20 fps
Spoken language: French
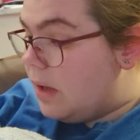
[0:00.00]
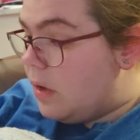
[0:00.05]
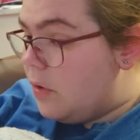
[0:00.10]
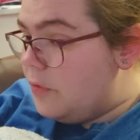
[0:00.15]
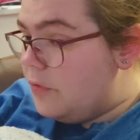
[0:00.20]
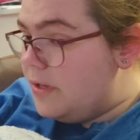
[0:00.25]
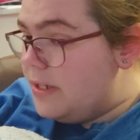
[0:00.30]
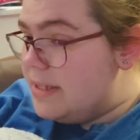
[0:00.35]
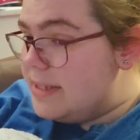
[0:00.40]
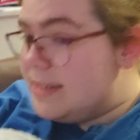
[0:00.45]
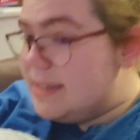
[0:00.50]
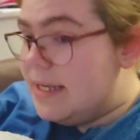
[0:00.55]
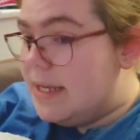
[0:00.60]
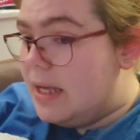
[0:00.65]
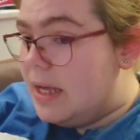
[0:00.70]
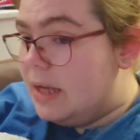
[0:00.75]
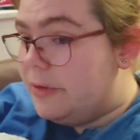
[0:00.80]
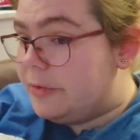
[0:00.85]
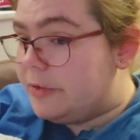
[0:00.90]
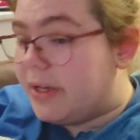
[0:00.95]
En fait,
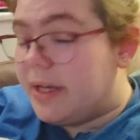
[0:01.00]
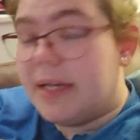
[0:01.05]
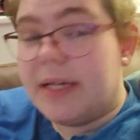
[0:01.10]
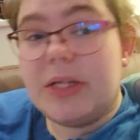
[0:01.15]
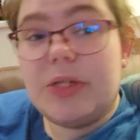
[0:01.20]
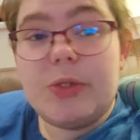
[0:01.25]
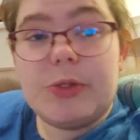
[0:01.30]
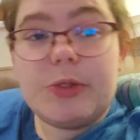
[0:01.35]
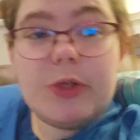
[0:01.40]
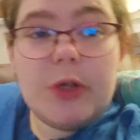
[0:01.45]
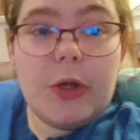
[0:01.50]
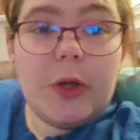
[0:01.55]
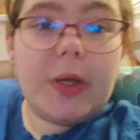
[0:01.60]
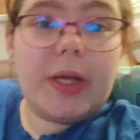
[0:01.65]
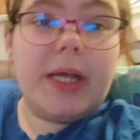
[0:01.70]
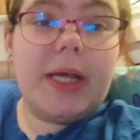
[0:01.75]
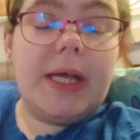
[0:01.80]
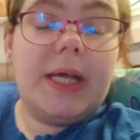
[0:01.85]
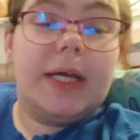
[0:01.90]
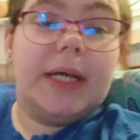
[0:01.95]
c'est un frère et une sœur
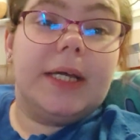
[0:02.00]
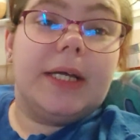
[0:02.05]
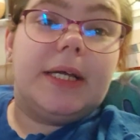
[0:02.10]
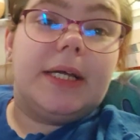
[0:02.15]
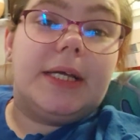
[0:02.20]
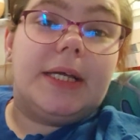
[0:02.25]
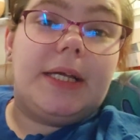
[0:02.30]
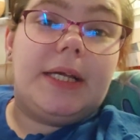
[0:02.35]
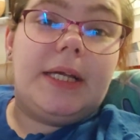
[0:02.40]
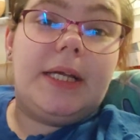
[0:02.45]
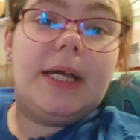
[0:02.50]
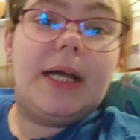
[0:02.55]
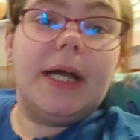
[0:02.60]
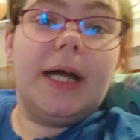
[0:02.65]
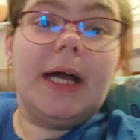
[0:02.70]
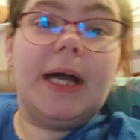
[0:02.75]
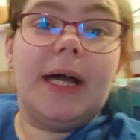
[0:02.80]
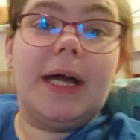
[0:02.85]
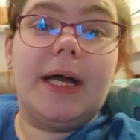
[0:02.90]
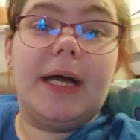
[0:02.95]
et
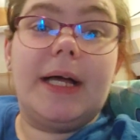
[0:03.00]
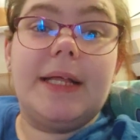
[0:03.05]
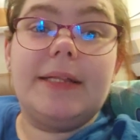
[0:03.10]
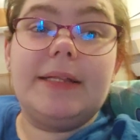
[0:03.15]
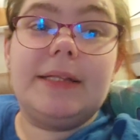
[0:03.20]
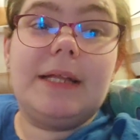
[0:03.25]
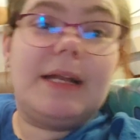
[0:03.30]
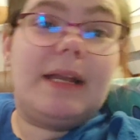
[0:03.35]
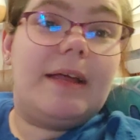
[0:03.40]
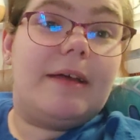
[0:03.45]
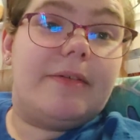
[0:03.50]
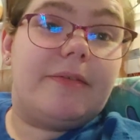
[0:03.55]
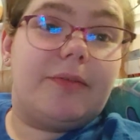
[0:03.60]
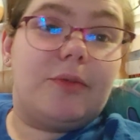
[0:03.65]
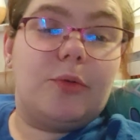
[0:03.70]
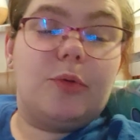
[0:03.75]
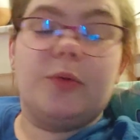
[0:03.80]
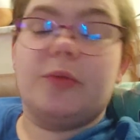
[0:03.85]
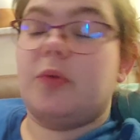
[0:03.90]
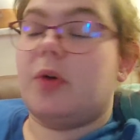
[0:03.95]
un élève
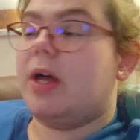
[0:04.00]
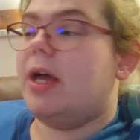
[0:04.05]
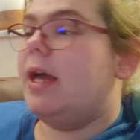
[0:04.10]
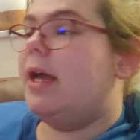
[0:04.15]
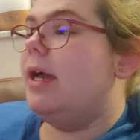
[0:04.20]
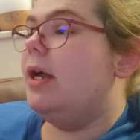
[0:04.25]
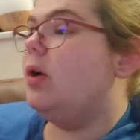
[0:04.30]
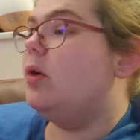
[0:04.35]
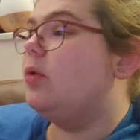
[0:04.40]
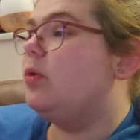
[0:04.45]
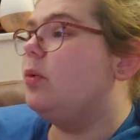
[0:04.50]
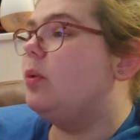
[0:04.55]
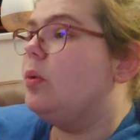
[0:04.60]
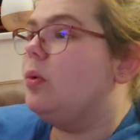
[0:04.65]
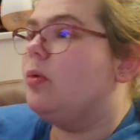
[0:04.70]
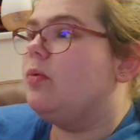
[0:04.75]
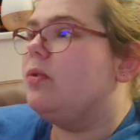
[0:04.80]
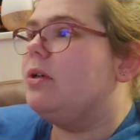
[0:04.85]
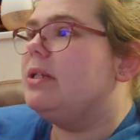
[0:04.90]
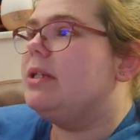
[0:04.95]
au frère,
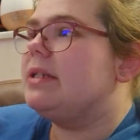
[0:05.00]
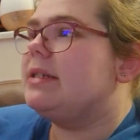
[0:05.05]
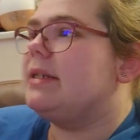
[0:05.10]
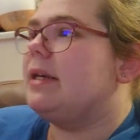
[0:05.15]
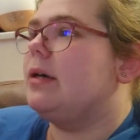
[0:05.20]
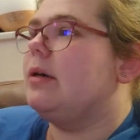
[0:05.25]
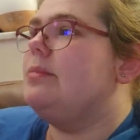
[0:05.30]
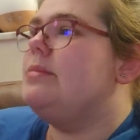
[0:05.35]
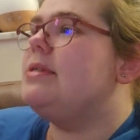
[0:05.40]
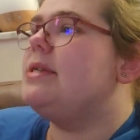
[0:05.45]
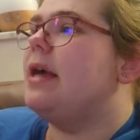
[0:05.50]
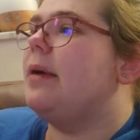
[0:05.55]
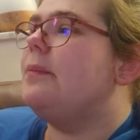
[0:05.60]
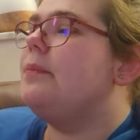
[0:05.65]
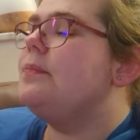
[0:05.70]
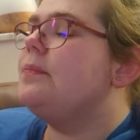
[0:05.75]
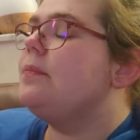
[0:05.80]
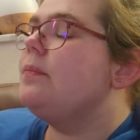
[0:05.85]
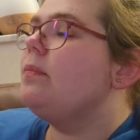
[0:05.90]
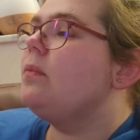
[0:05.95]
on va dire ça comme ça.
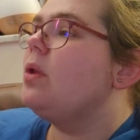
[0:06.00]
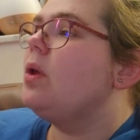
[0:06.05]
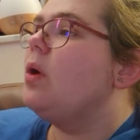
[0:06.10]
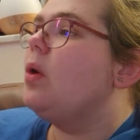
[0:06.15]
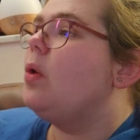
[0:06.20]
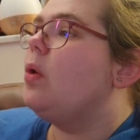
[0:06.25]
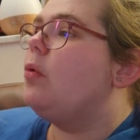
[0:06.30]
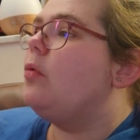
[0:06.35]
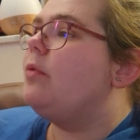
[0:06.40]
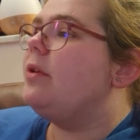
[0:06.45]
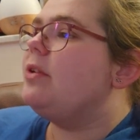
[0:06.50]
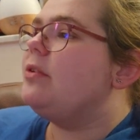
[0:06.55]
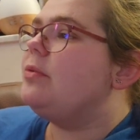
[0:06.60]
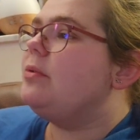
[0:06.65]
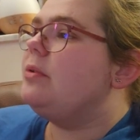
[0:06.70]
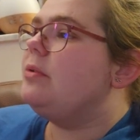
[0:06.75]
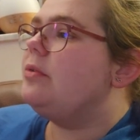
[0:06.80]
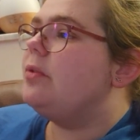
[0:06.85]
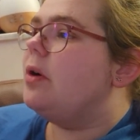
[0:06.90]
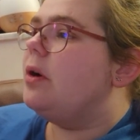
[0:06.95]
On va
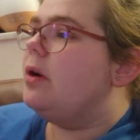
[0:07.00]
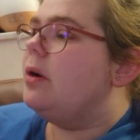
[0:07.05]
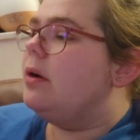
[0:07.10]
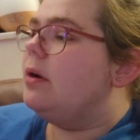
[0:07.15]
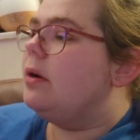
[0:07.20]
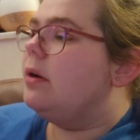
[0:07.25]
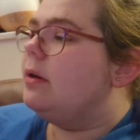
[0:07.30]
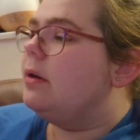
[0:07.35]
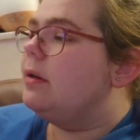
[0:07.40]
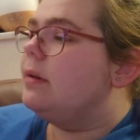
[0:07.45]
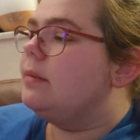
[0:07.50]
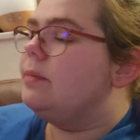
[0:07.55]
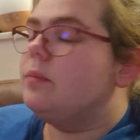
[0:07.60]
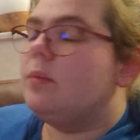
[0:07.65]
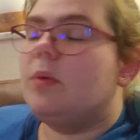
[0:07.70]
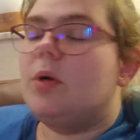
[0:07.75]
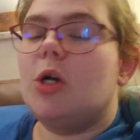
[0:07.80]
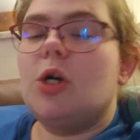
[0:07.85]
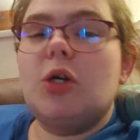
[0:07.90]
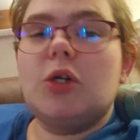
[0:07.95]
suivre
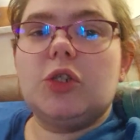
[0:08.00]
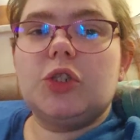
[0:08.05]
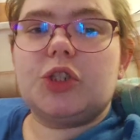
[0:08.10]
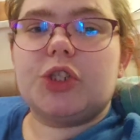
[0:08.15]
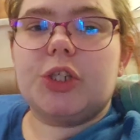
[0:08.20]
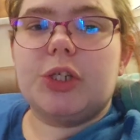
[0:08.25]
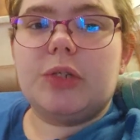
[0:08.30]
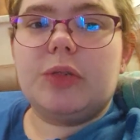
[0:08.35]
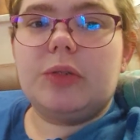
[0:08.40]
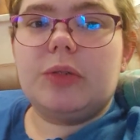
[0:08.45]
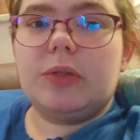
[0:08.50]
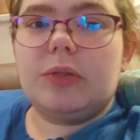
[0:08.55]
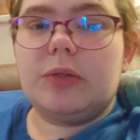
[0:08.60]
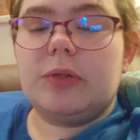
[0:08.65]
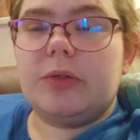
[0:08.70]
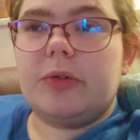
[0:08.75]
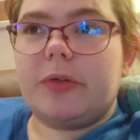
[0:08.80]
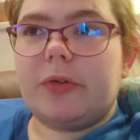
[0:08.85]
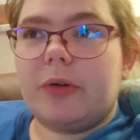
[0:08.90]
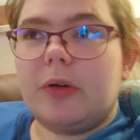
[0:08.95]
le jeune,
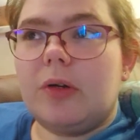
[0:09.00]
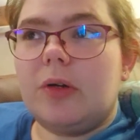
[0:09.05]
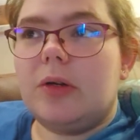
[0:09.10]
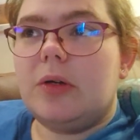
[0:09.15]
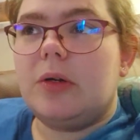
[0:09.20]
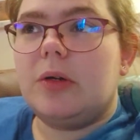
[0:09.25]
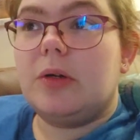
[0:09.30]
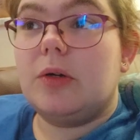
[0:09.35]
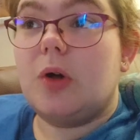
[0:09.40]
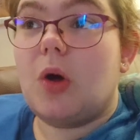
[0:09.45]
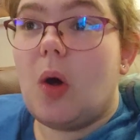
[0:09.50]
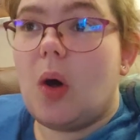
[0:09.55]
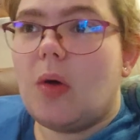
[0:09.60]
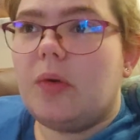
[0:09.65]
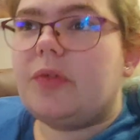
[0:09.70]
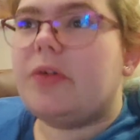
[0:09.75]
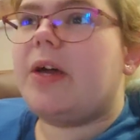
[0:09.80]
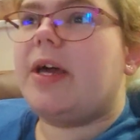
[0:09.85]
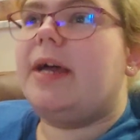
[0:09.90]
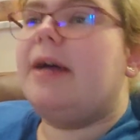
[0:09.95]
le
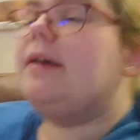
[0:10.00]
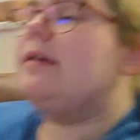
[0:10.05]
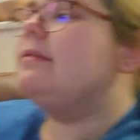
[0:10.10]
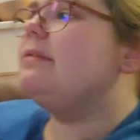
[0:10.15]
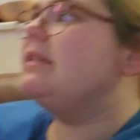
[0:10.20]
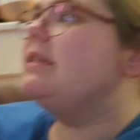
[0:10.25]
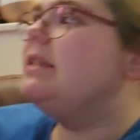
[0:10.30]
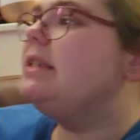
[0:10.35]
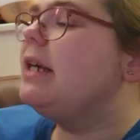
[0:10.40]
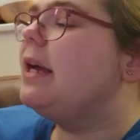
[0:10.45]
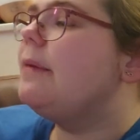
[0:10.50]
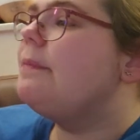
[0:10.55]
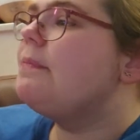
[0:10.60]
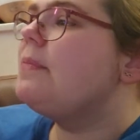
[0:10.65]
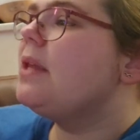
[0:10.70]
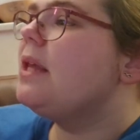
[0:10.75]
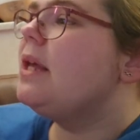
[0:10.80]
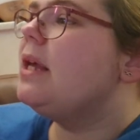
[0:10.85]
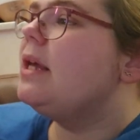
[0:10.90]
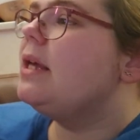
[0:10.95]
grand frère, on va dire,
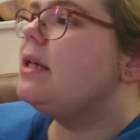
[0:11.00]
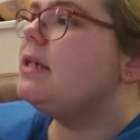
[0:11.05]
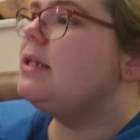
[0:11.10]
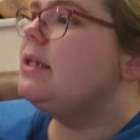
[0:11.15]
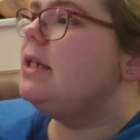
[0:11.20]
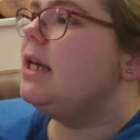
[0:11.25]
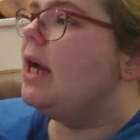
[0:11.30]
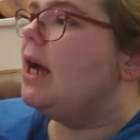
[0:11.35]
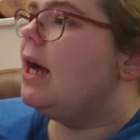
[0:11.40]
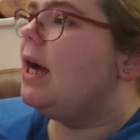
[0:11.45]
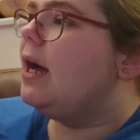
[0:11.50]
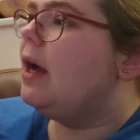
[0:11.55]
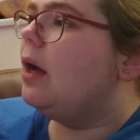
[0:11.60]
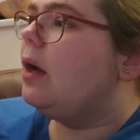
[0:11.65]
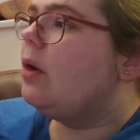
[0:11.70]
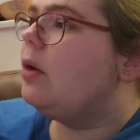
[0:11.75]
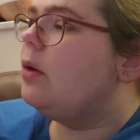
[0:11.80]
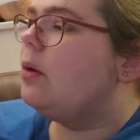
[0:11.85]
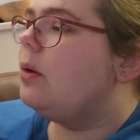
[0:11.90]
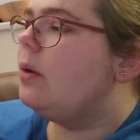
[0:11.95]
qui
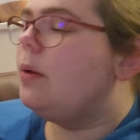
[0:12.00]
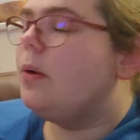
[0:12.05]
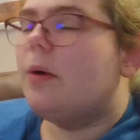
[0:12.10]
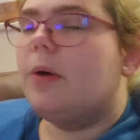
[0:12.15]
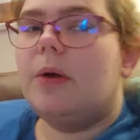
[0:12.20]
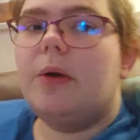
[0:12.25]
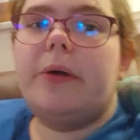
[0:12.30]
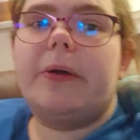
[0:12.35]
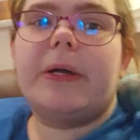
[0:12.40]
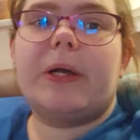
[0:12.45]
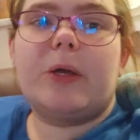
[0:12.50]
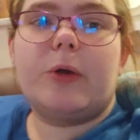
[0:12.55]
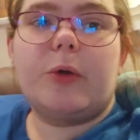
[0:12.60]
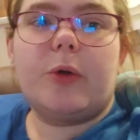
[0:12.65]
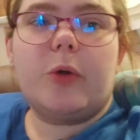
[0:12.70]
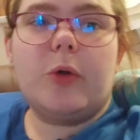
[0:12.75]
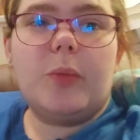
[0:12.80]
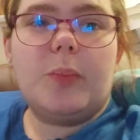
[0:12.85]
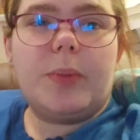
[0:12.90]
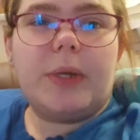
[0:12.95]
a
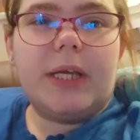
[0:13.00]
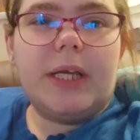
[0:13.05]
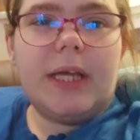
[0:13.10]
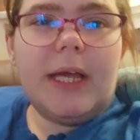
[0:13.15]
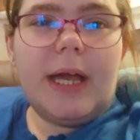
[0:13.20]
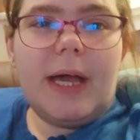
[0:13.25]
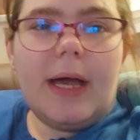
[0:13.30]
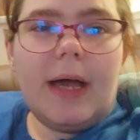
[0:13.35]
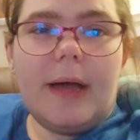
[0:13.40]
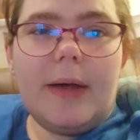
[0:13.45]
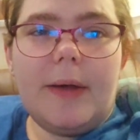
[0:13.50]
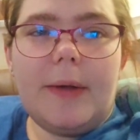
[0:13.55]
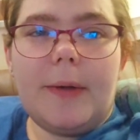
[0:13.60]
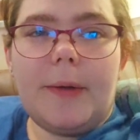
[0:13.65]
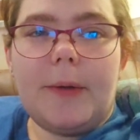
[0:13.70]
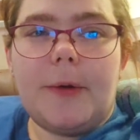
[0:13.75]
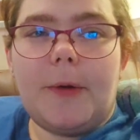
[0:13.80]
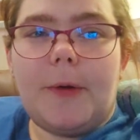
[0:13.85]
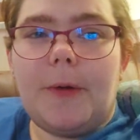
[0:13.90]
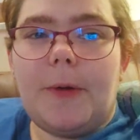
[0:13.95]
repris
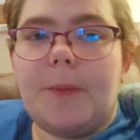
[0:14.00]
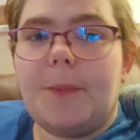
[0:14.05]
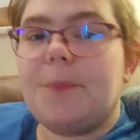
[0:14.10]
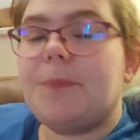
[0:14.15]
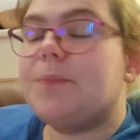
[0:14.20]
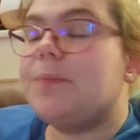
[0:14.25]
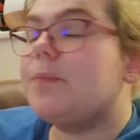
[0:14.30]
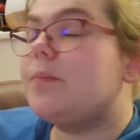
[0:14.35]
un